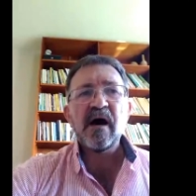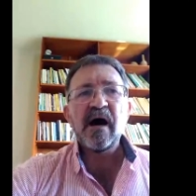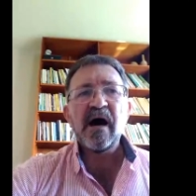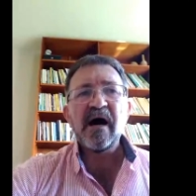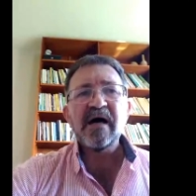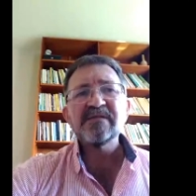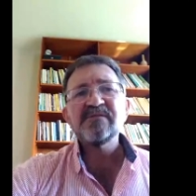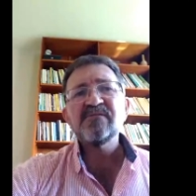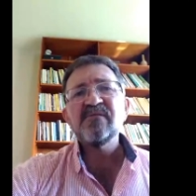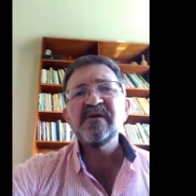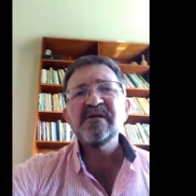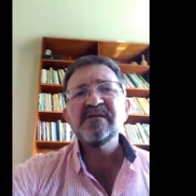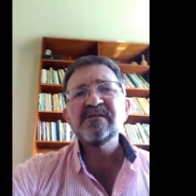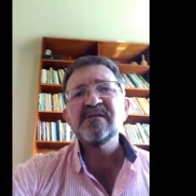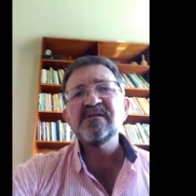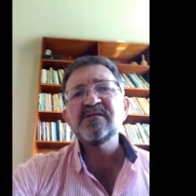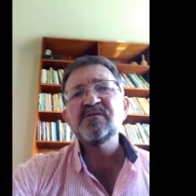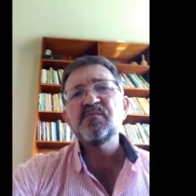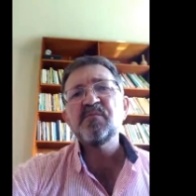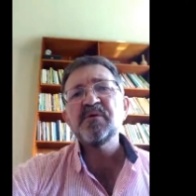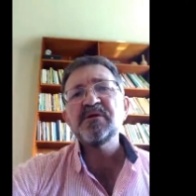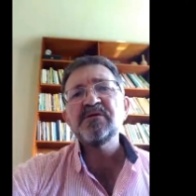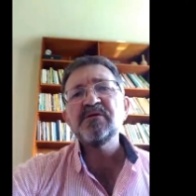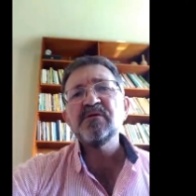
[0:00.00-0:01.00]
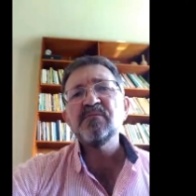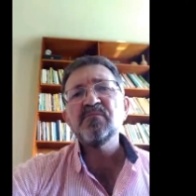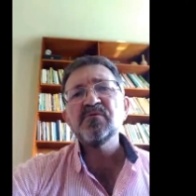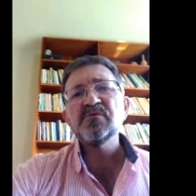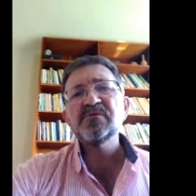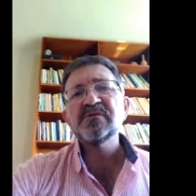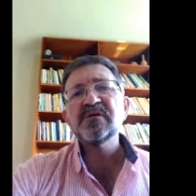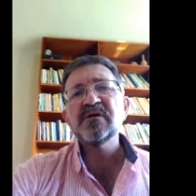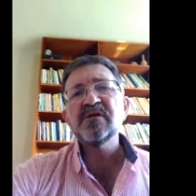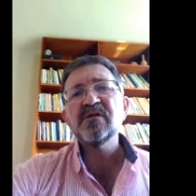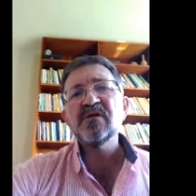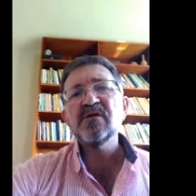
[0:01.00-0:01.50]
Às vezes
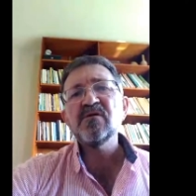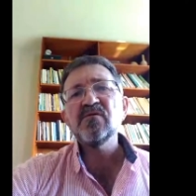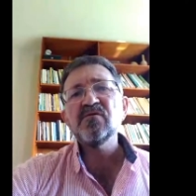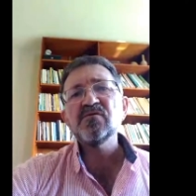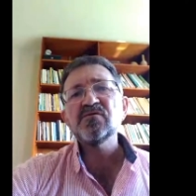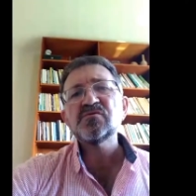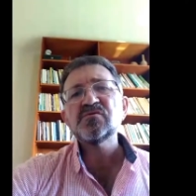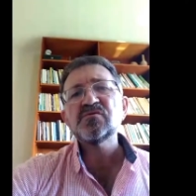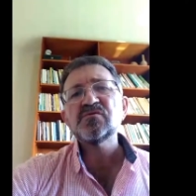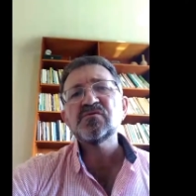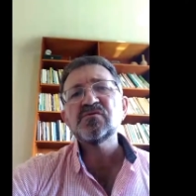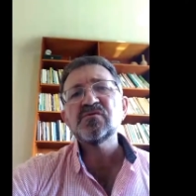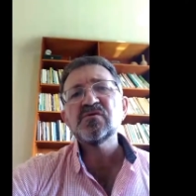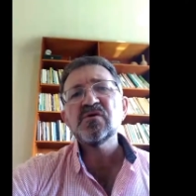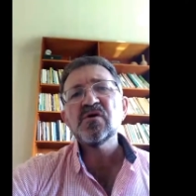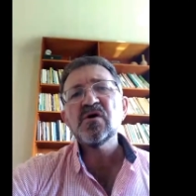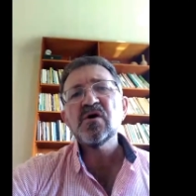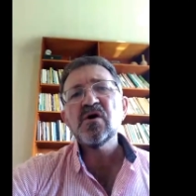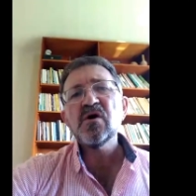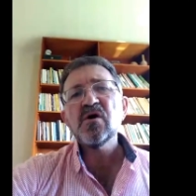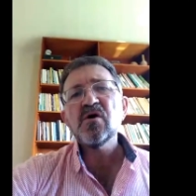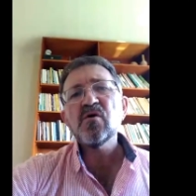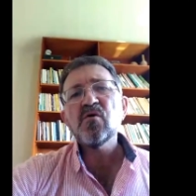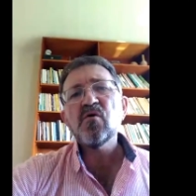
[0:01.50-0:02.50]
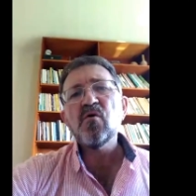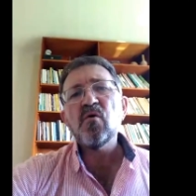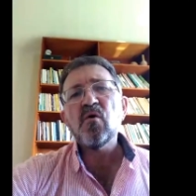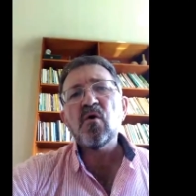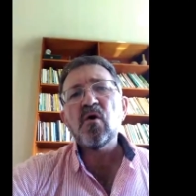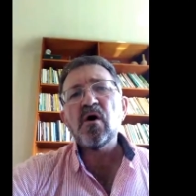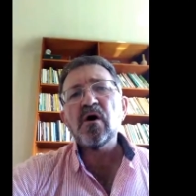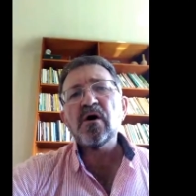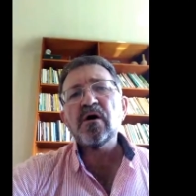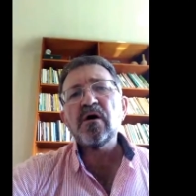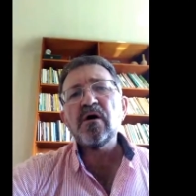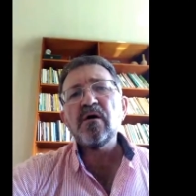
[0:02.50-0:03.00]
pedimos que Deus
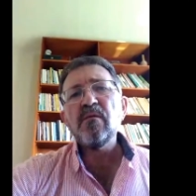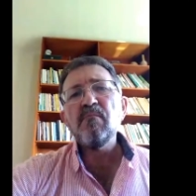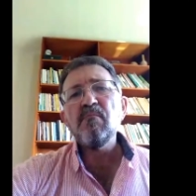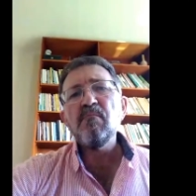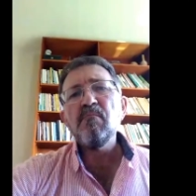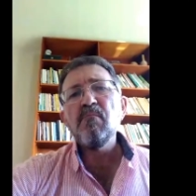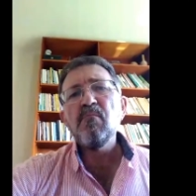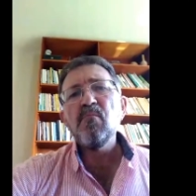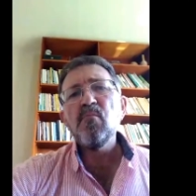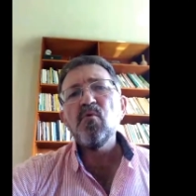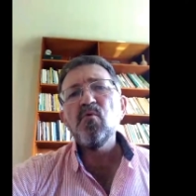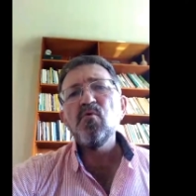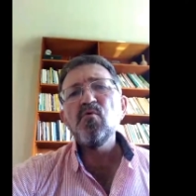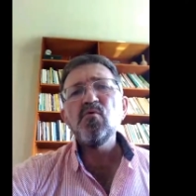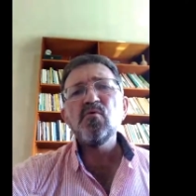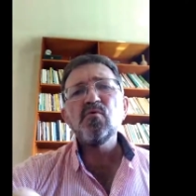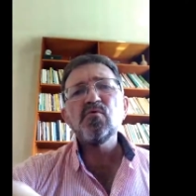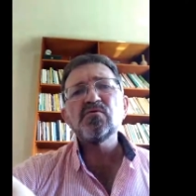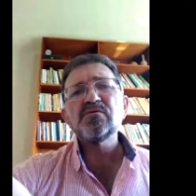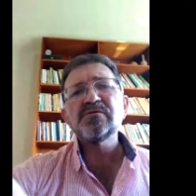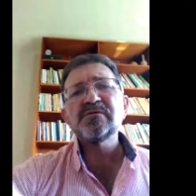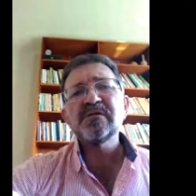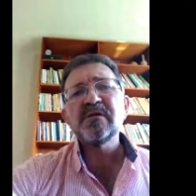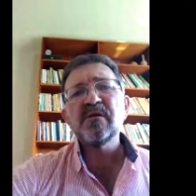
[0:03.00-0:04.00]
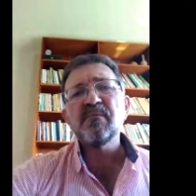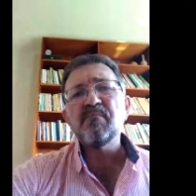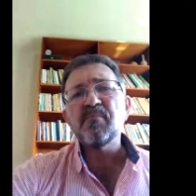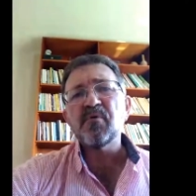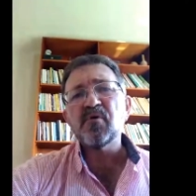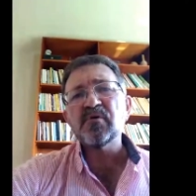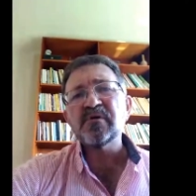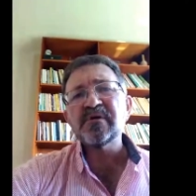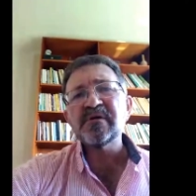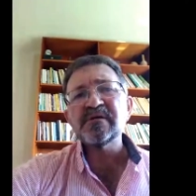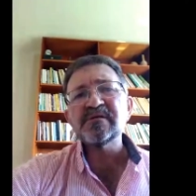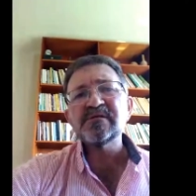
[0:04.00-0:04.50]
coloque muros de
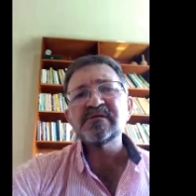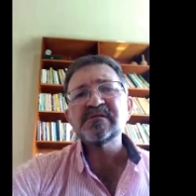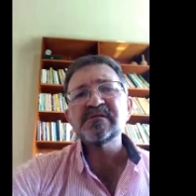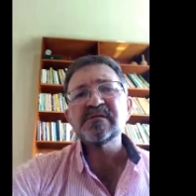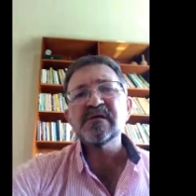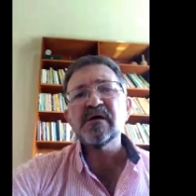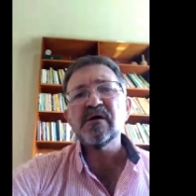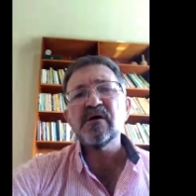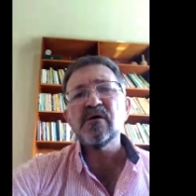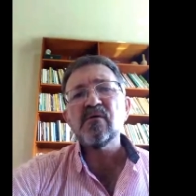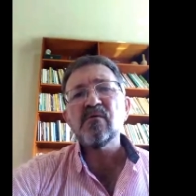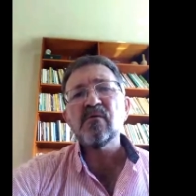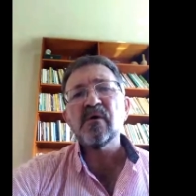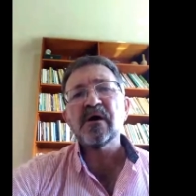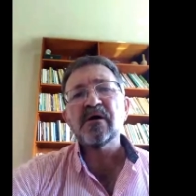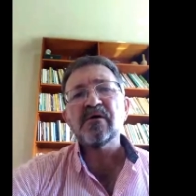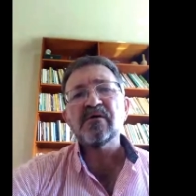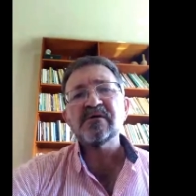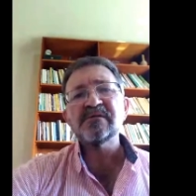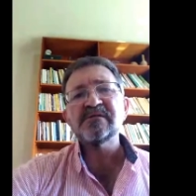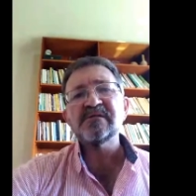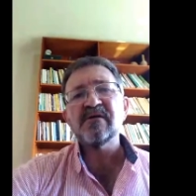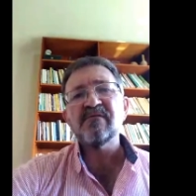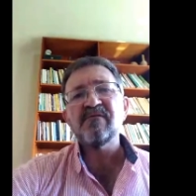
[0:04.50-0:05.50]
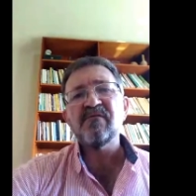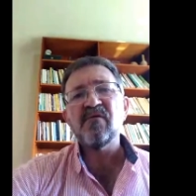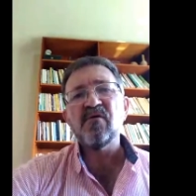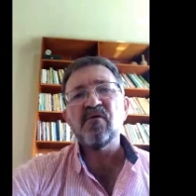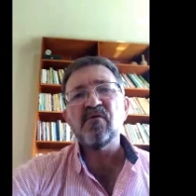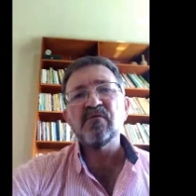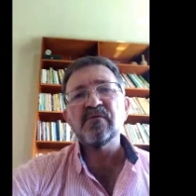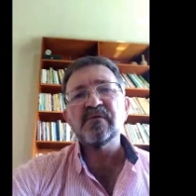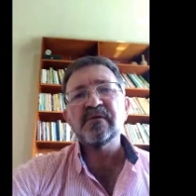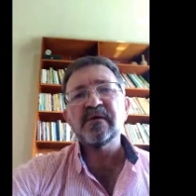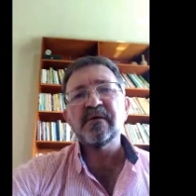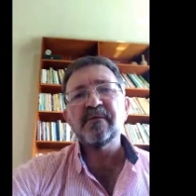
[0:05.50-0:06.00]
proteção à nossa
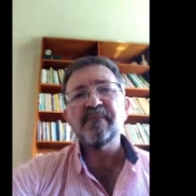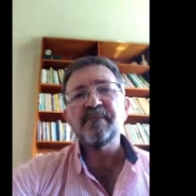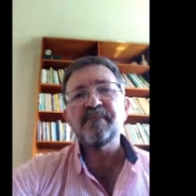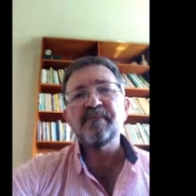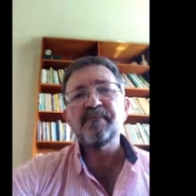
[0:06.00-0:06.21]
volta.